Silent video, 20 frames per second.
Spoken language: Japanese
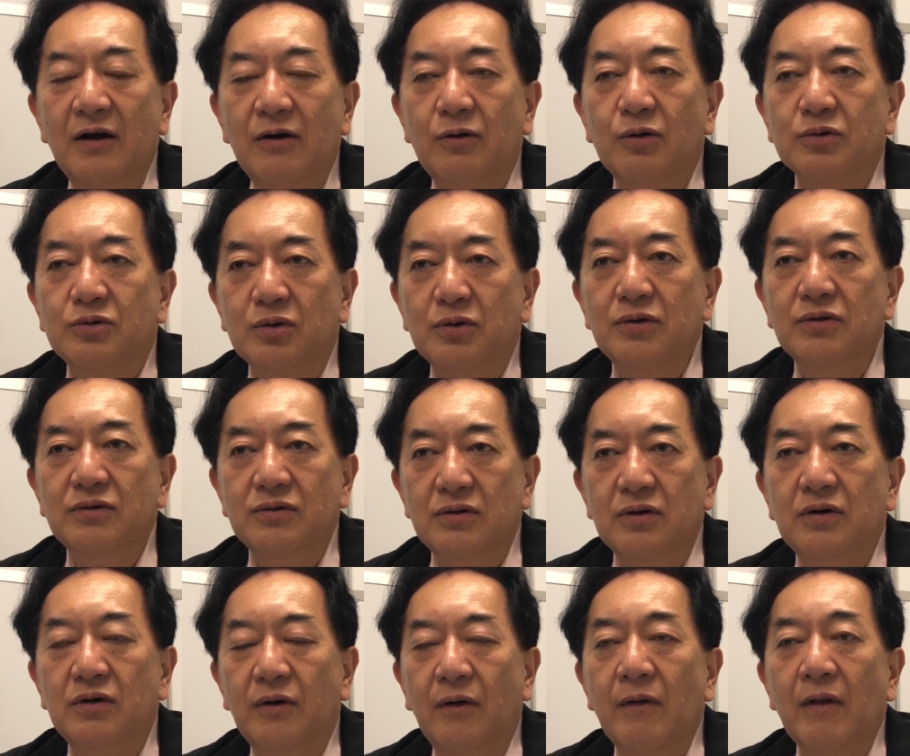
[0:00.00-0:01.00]
ほとん
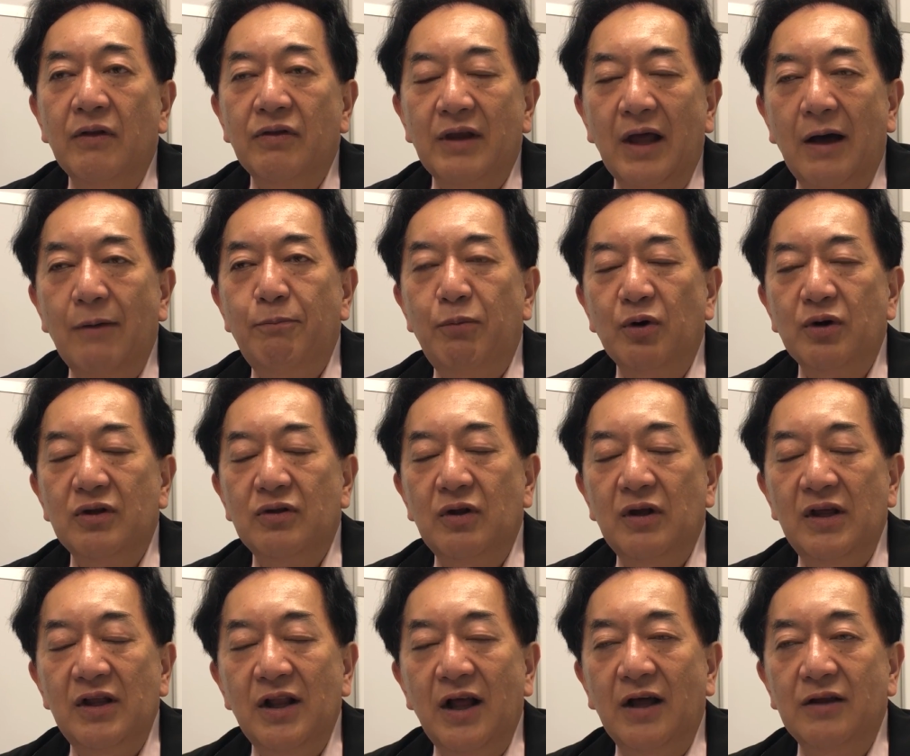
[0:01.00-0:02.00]
どナポリ
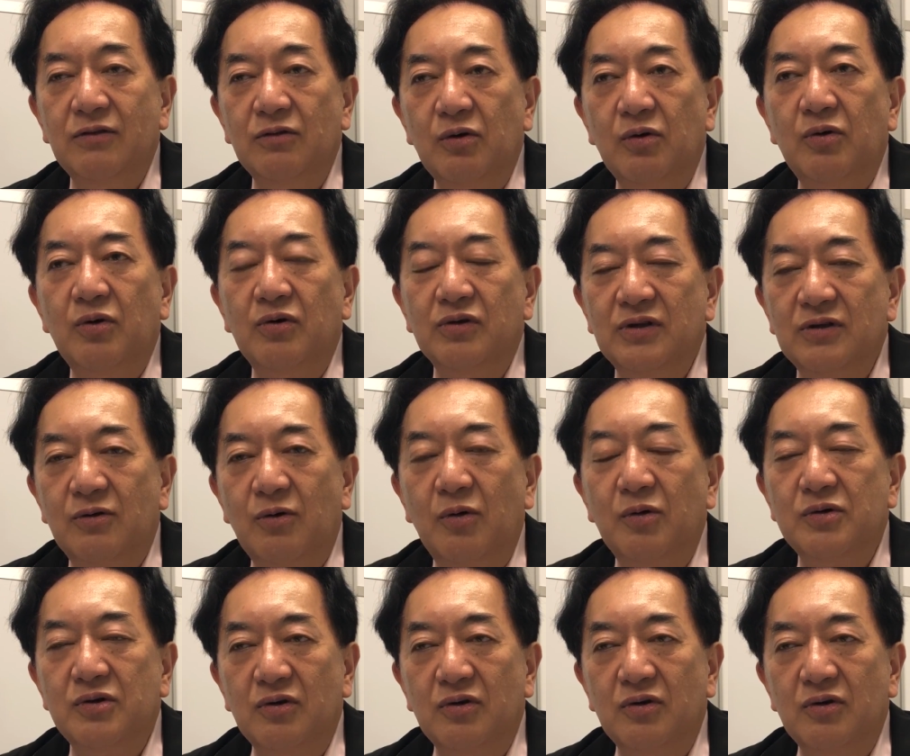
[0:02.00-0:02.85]
以南の方に公